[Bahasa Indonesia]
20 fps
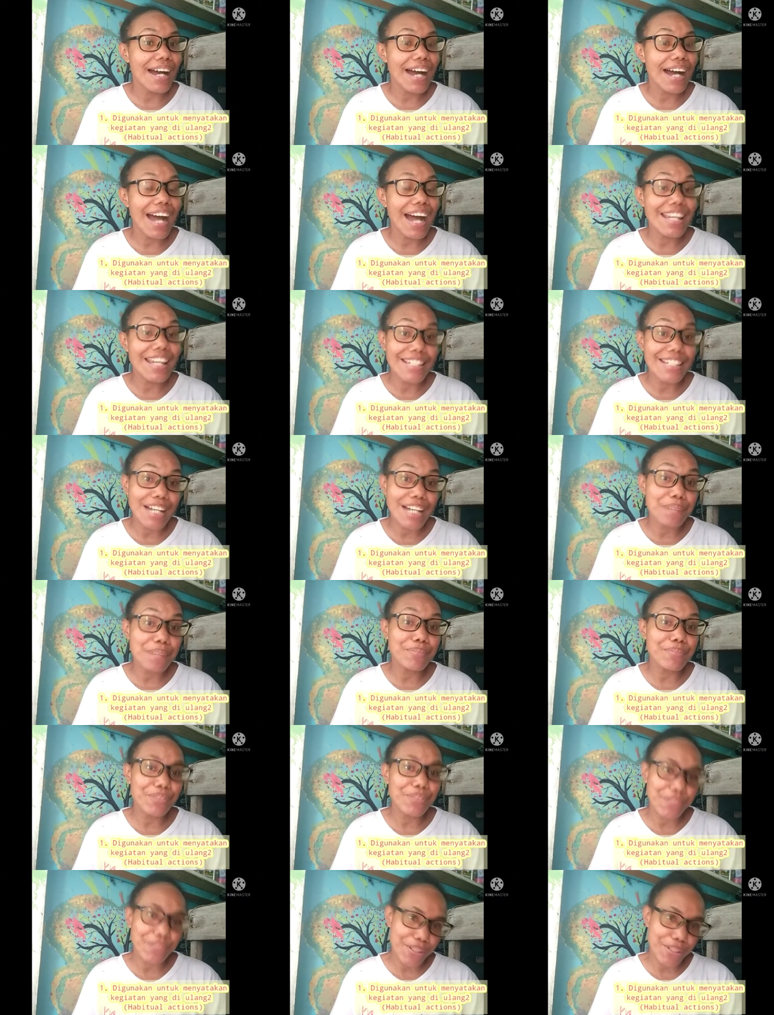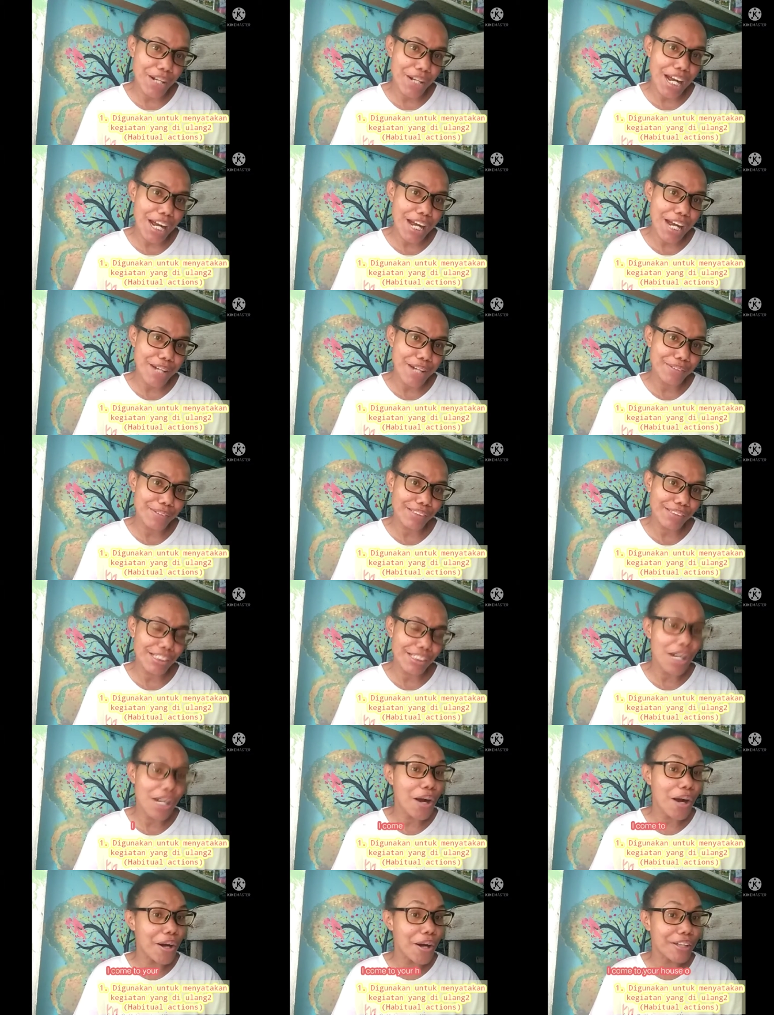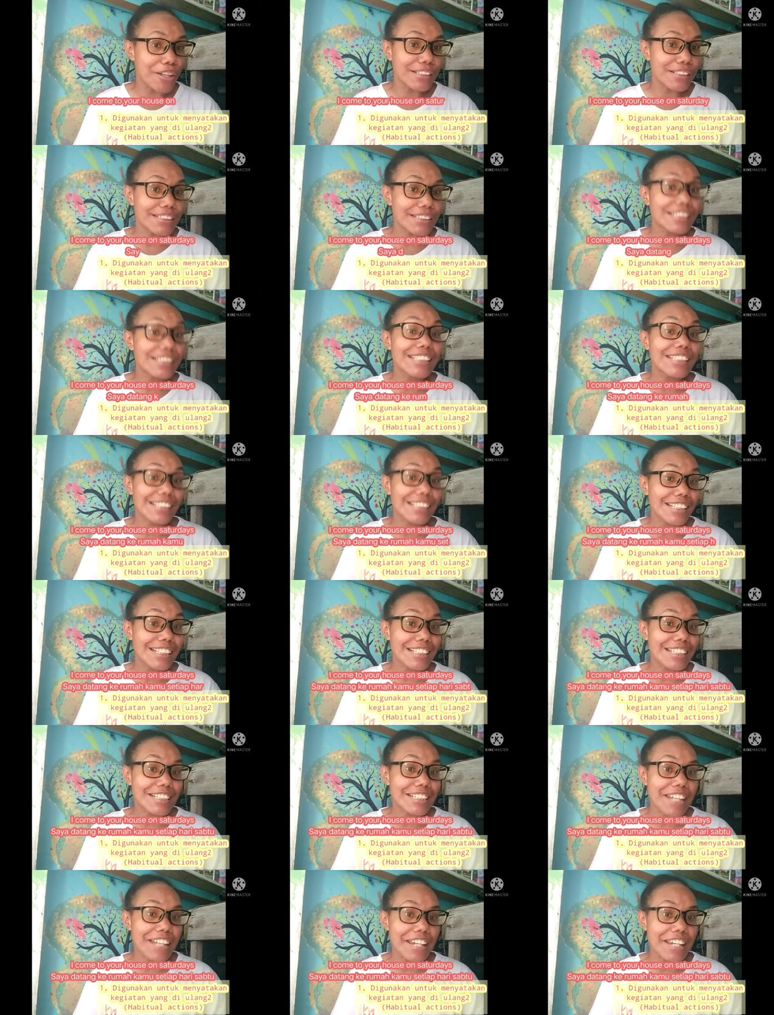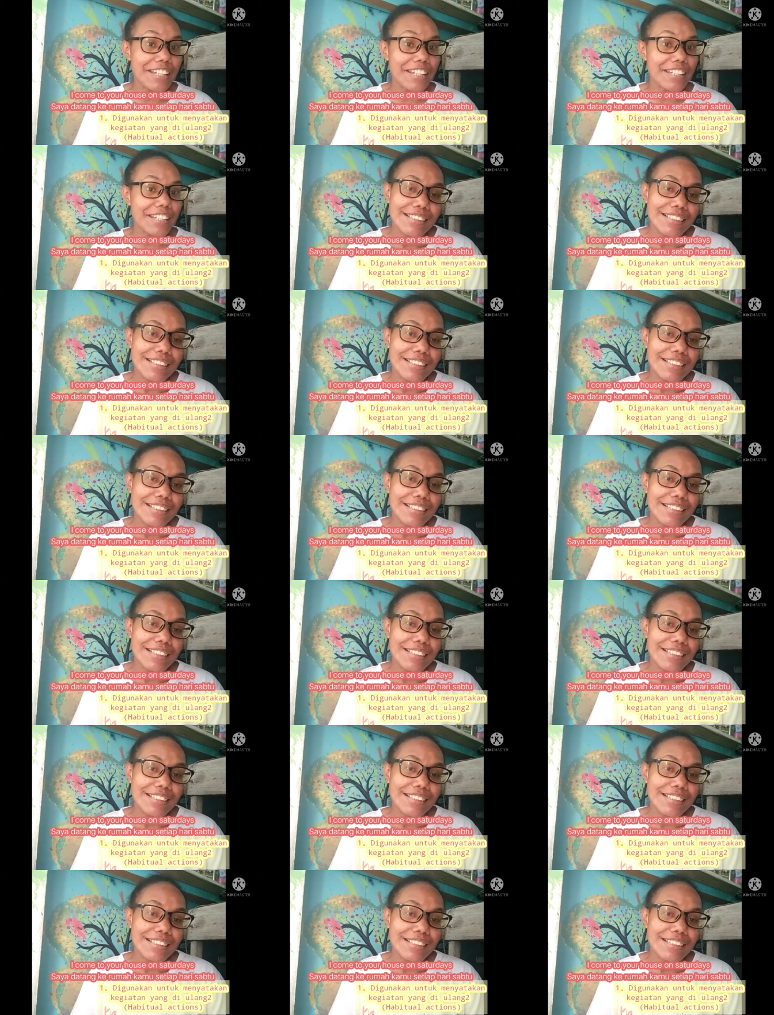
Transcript: I come to your house on Saturday.